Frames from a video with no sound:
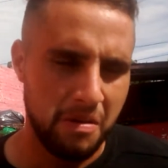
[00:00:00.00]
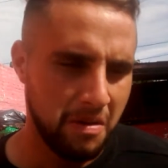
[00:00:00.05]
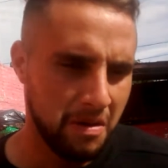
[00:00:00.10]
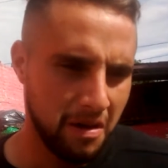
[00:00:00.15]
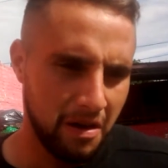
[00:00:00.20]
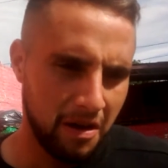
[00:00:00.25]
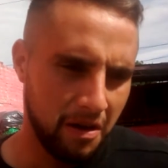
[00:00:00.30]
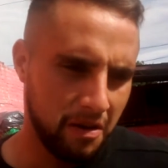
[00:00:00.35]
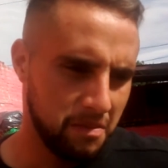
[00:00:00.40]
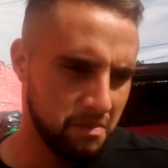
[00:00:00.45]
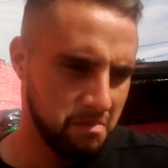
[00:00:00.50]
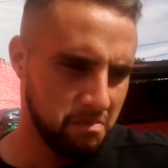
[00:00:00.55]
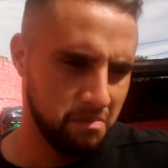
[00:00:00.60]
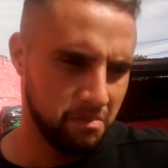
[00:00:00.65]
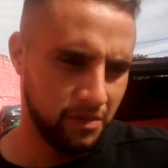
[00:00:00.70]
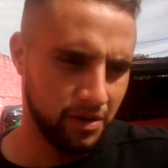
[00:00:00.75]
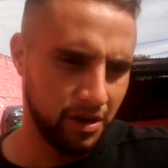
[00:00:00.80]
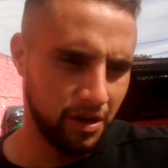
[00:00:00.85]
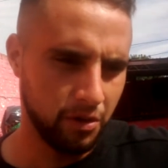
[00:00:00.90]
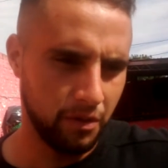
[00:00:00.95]
Ah,
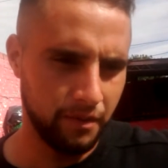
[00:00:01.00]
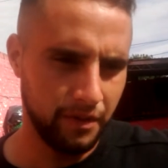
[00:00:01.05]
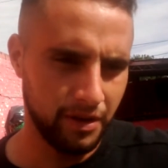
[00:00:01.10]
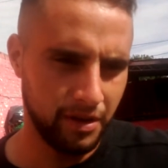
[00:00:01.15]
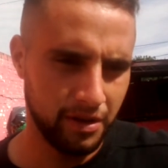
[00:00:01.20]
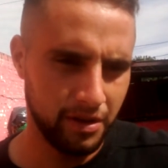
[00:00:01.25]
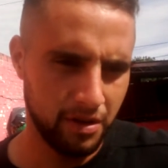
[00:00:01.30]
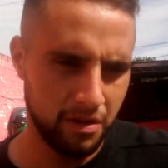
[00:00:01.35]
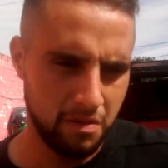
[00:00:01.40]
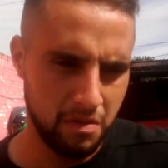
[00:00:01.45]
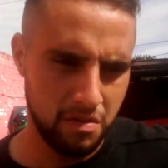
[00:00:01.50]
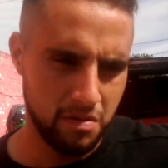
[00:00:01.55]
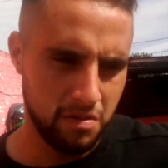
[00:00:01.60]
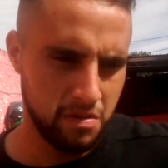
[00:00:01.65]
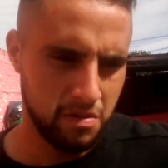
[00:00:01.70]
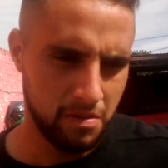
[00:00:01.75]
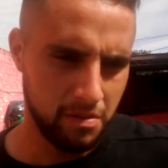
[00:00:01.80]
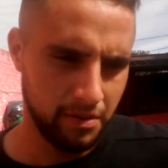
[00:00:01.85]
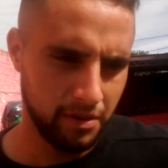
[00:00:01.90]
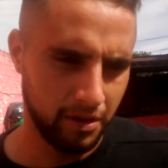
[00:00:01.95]
tenía confianza.
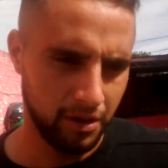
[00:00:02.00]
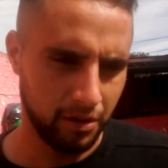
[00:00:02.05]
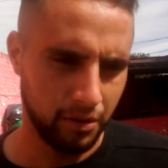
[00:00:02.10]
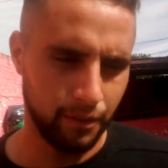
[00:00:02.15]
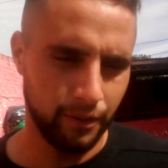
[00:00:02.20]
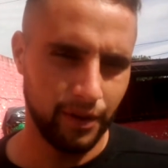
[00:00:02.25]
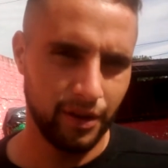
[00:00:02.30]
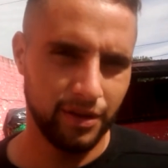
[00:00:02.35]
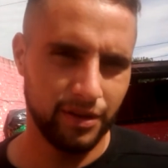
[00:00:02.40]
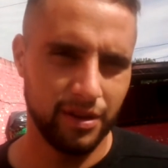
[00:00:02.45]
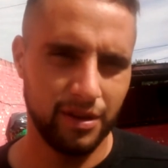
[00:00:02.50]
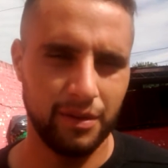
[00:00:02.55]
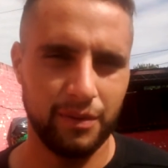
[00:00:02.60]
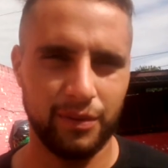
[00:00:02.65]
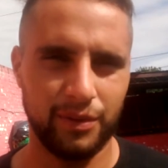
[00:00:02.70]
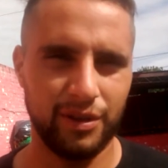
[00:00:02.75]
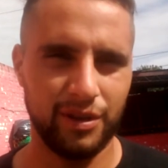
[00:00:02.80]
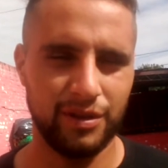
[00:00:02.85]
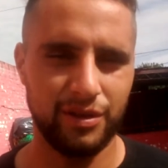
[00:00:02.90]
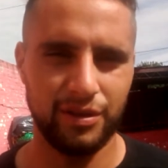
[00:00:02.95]
Tenía confianza,
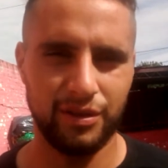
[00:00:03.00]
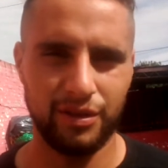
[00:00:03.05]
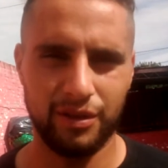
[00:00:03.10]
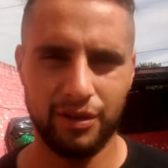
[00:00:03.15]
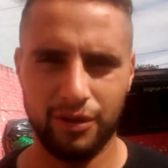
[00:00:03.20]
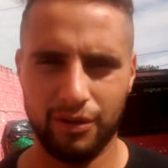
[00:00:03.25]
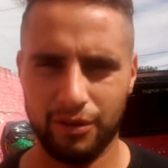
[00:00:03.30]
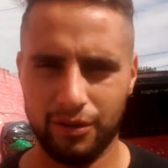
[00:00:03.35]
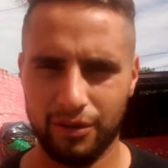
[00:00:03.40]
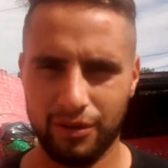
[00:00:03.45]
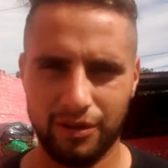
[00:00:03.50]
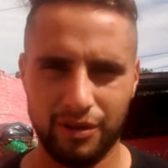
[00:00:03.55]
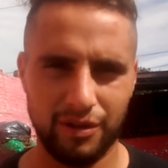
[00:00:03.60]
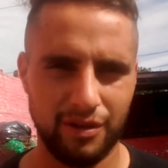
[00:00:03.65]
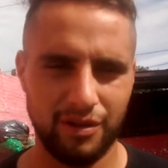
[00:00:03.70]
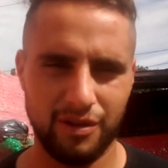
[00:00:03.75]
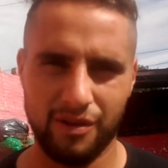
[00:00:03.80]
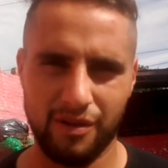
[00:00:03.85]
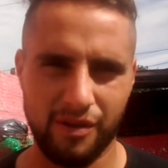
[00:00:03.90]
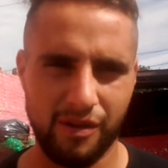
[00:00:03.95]
fui decidido y
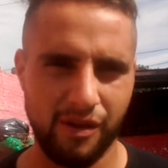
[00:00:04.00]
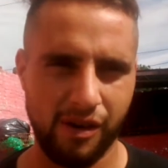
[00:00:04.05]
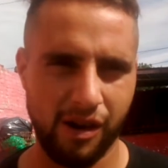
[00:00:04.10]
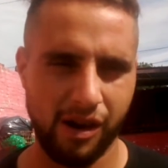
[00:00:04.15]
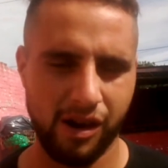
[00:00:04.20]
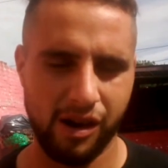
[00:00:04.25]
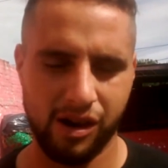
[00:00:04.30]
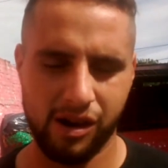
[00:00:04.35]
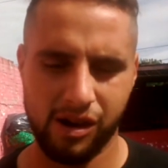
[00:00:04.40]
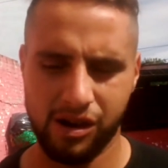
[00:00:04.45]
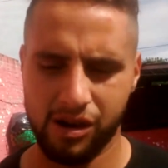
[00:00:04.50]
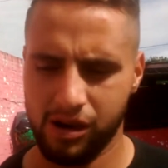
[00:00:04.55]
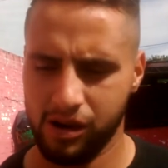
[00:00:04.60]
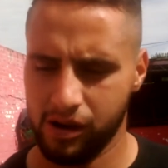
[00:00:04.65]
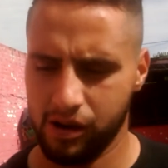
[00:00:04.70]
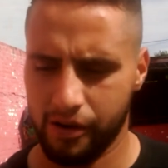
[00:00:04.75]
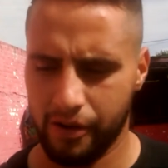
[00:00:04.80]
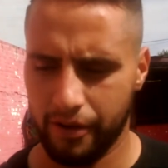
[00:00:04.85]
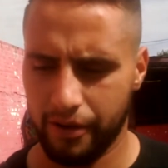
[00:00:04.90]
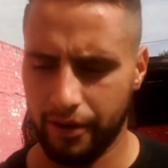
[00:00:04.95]

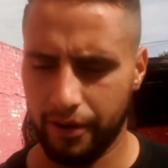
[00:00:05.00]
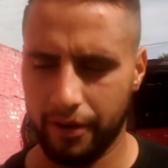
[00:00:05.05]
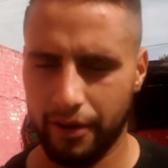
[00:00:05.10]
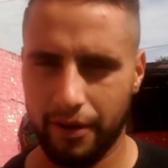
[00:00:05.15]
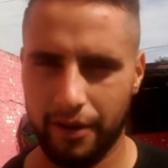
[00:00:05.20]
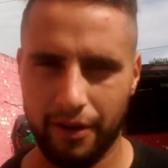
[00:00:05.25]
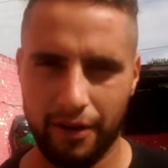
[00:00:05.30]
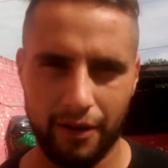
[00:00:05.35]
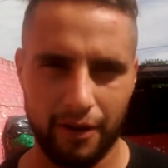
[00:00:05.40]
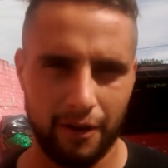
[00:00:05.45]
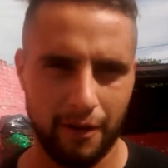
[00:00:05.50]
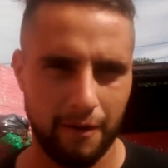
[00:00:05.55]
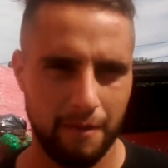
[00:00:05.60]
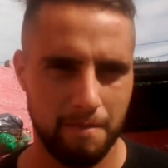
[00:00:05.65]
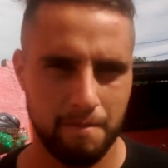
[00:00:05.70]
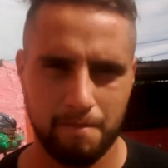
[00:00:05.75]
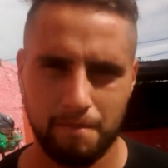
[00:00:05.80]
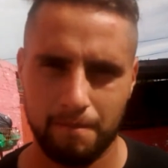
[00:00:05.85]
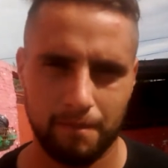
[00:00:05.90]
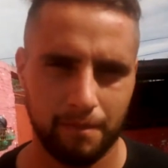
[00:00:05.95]
eh,
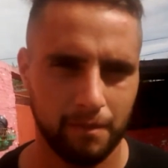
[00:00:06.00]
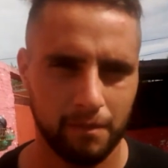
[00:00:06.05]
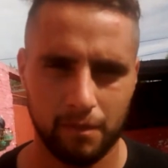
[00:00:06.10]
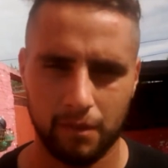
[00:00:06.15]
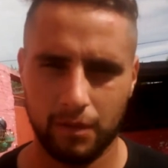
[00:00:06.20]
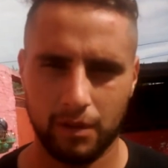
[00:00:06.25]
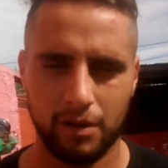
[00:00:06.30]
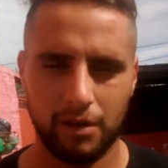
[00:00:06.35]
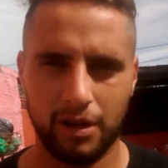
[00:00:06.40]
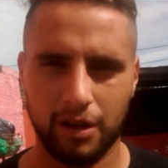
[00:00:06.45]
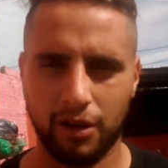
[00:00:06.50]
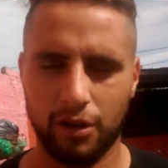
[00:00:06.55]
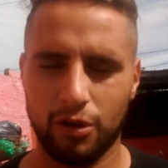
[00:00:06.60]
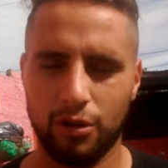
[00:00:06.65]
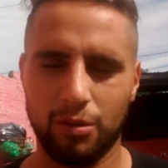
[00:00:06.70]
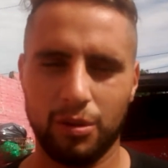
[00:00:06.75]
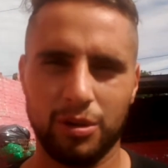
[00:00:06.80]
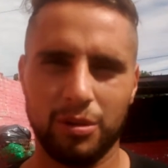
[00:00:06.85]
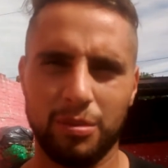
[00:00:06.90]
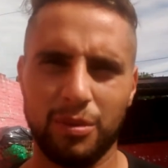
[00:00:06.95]
el arquero
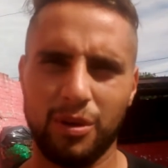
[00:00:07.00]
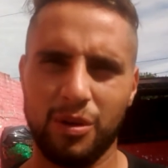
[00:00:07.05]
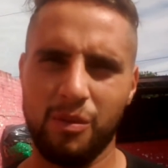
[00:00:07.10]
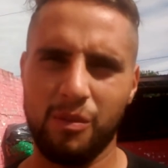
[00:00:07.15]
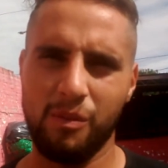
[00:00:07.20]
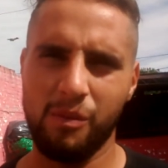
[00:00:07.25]
no tapó.